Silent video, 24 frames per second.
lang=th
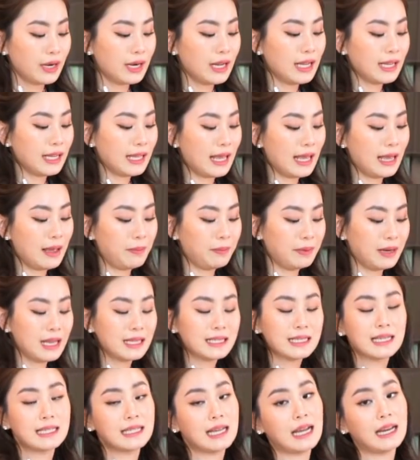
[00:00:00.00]
โดยเนยเค็มเนี่
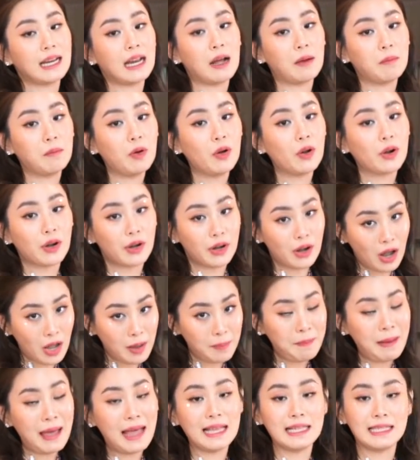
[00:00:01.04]
ยจะใช้ทั้งหมด
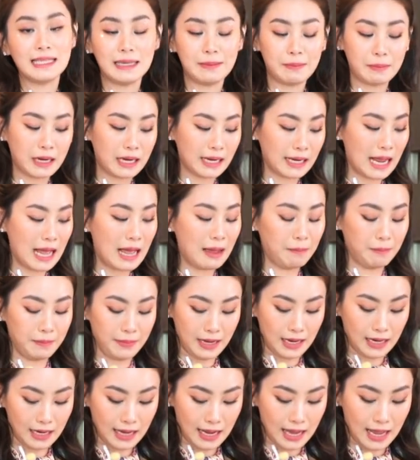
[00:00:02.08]
180 กรัม
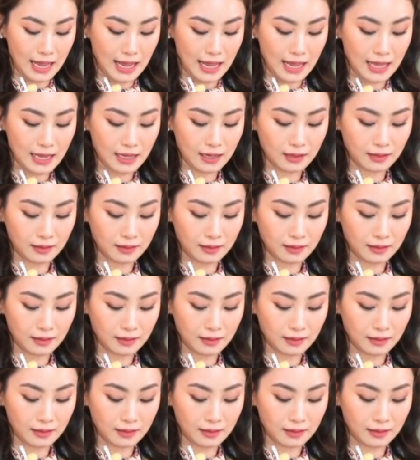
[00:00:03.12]
นะคะ